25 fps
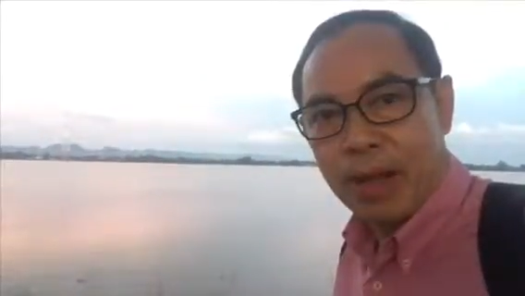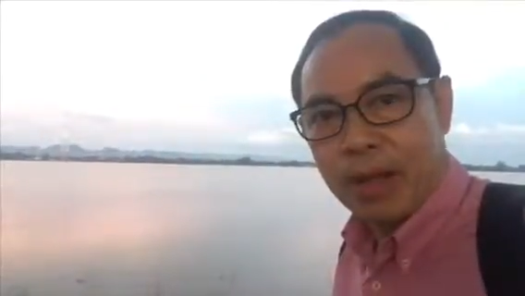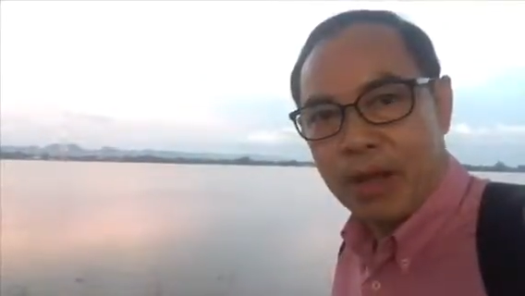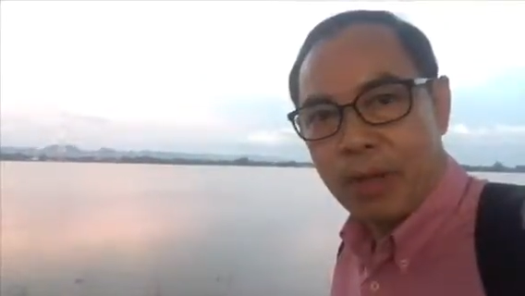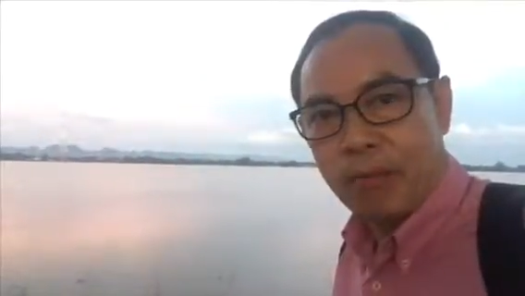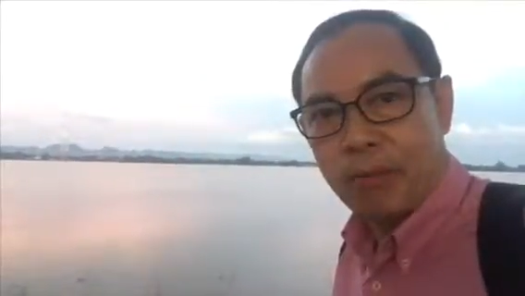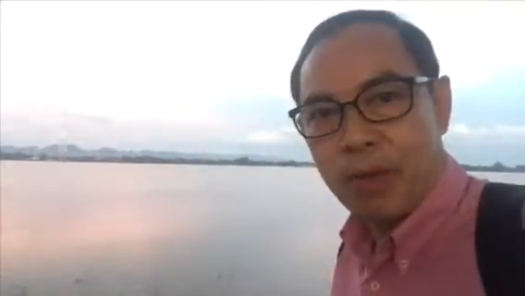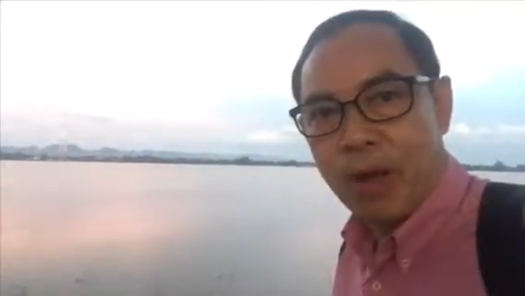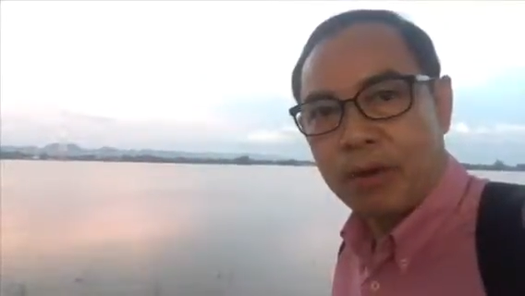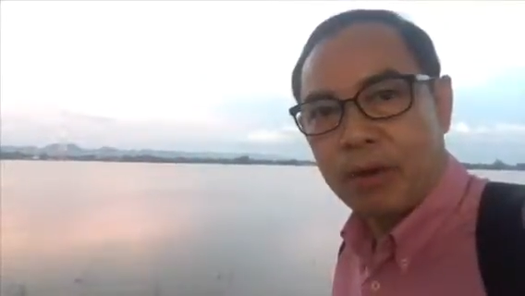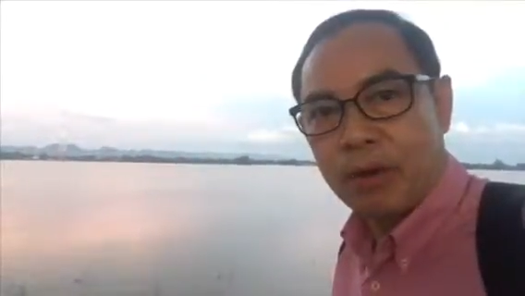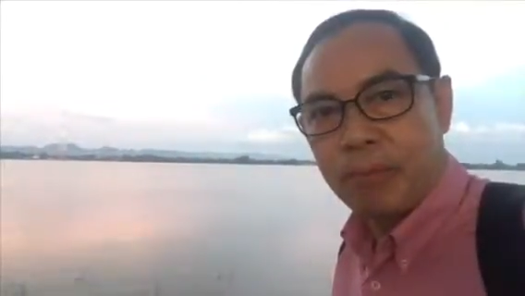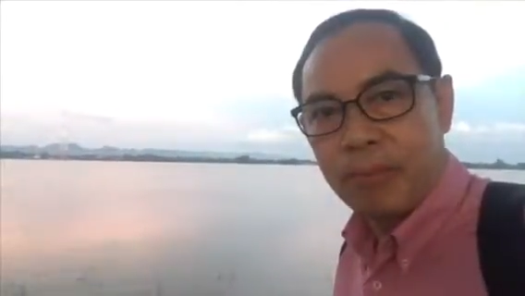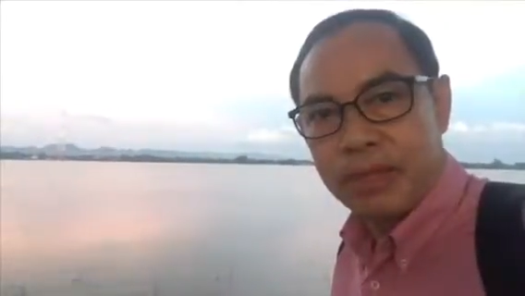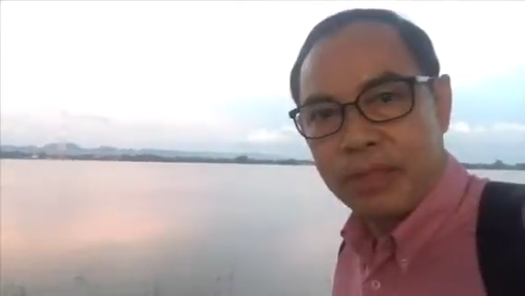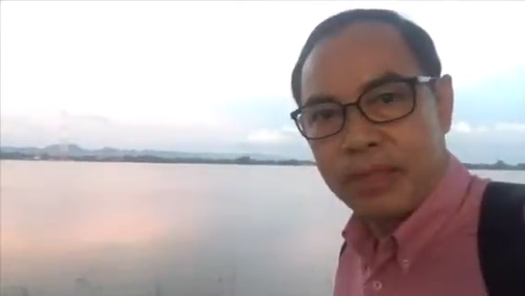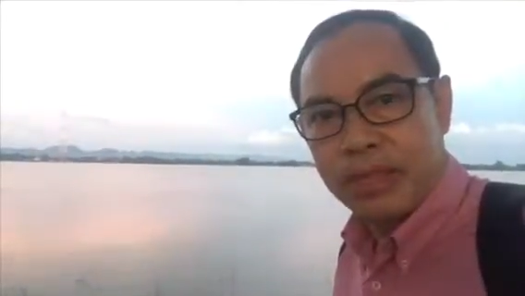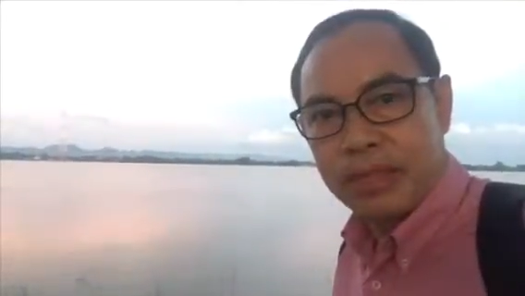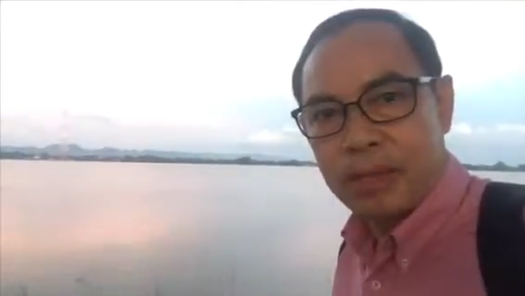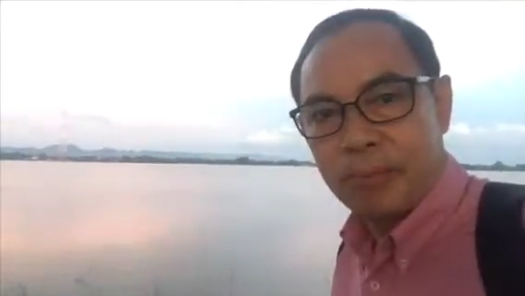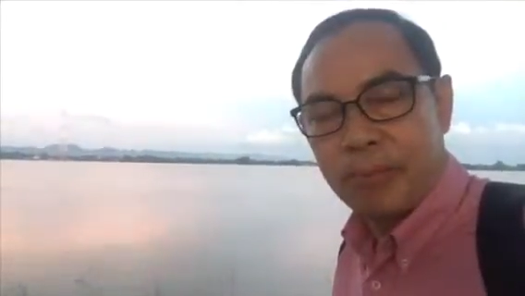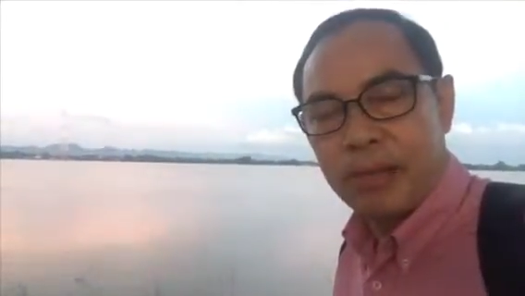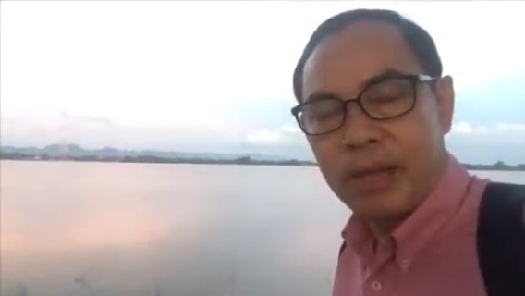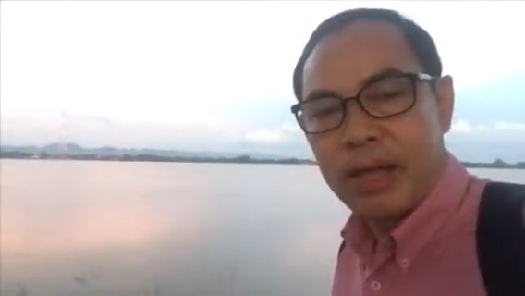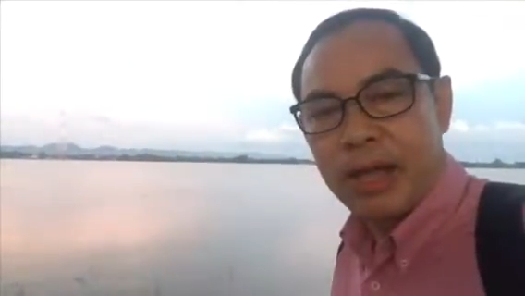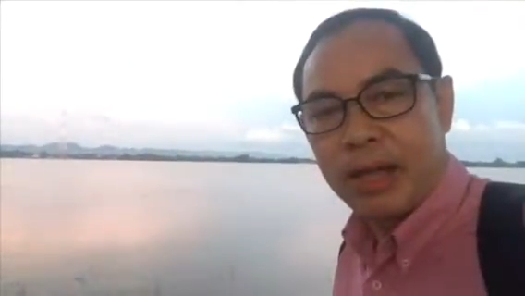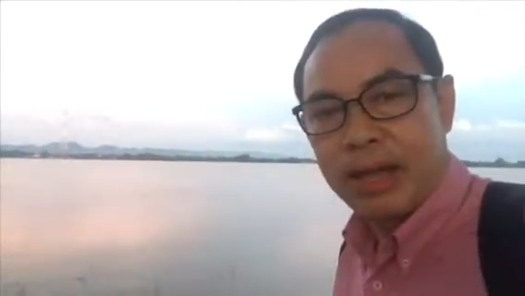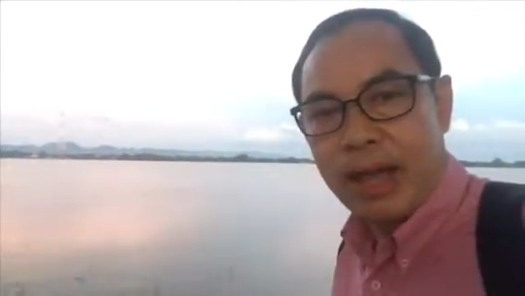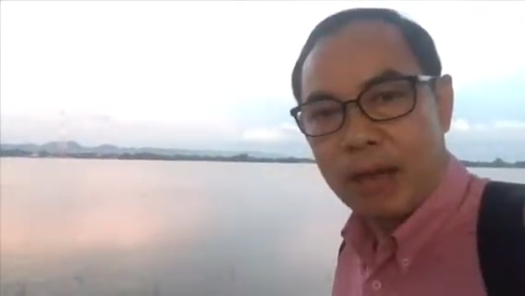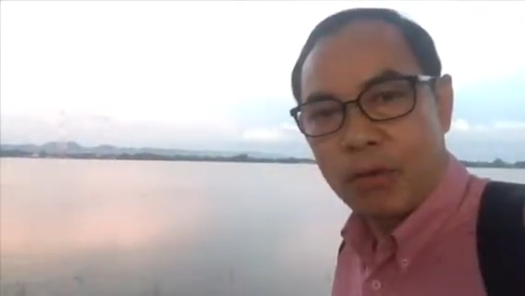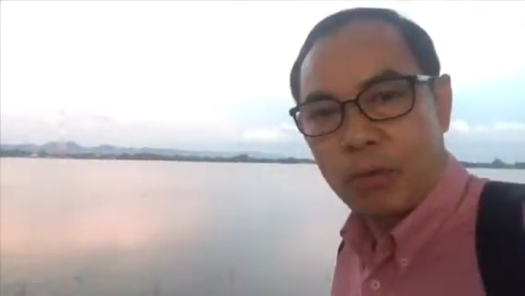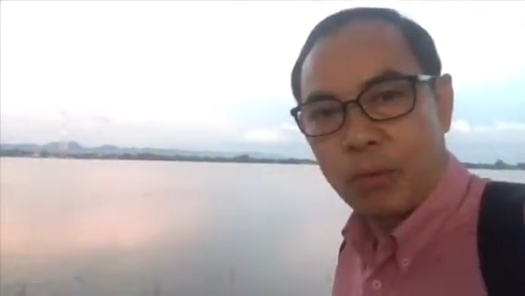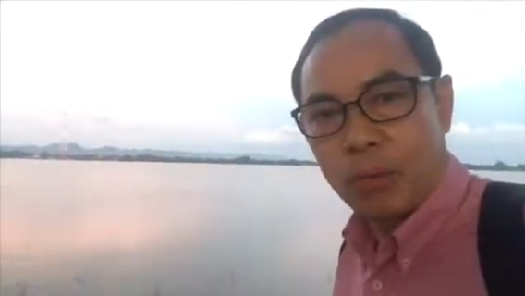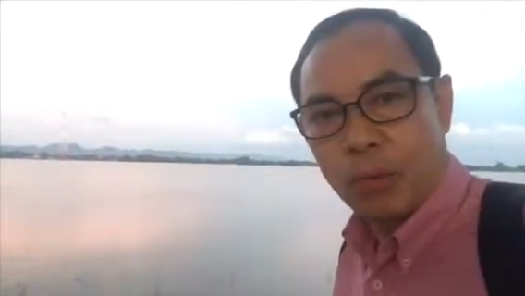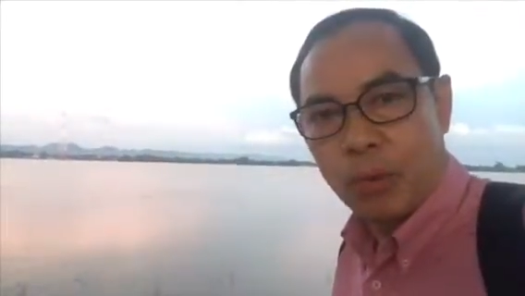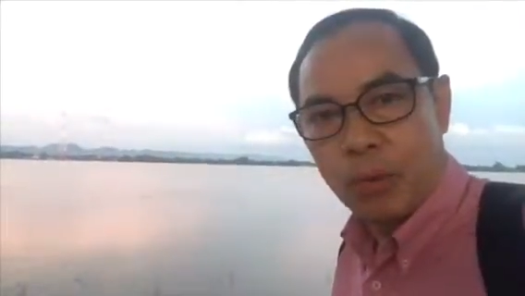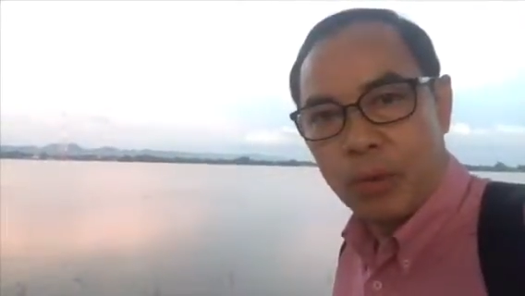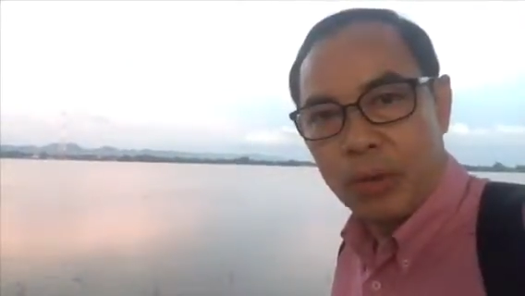หมายความว่าเรามีจิตสำนึกแห่ง
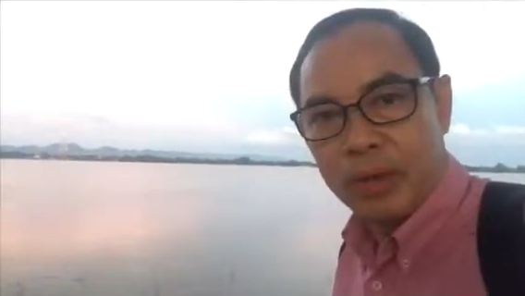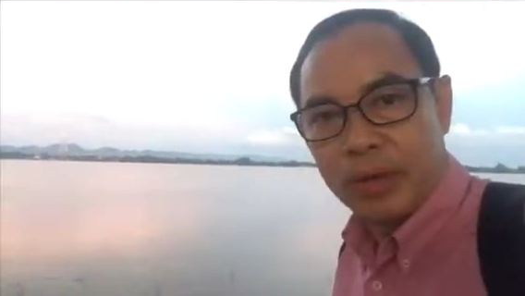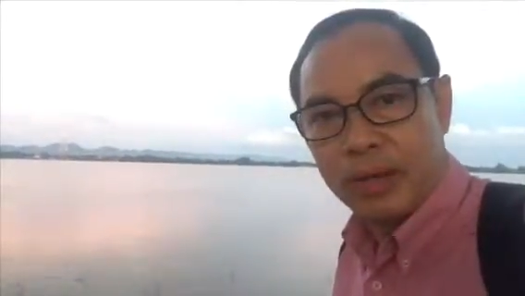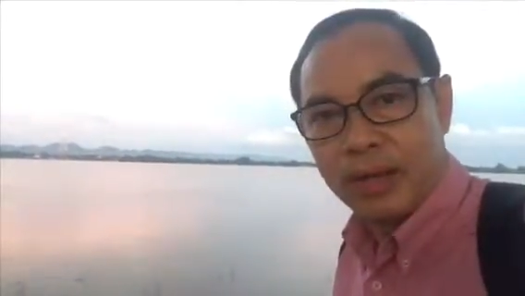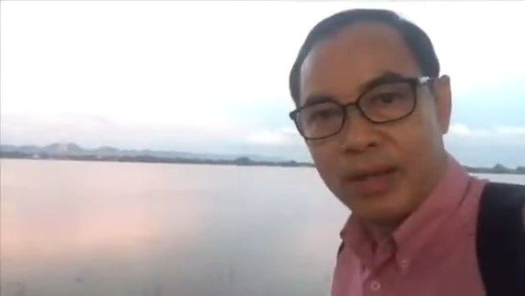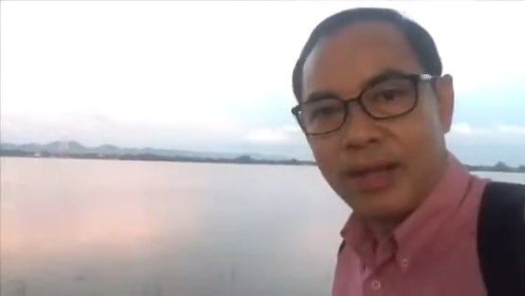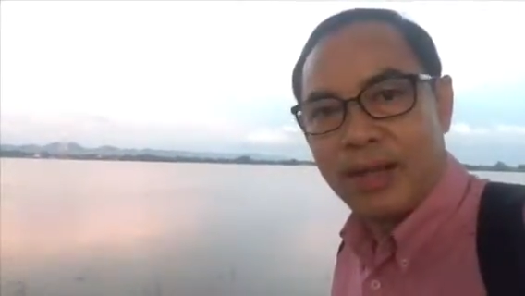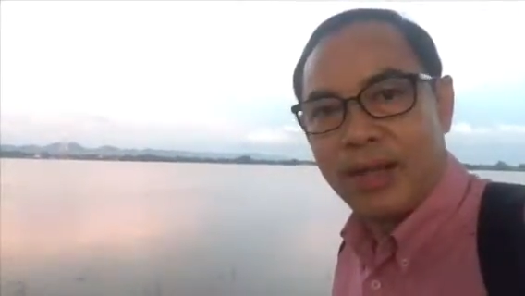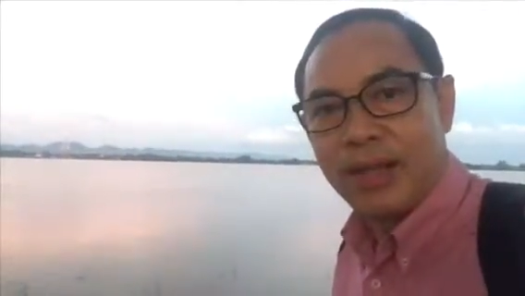การรู้คุณ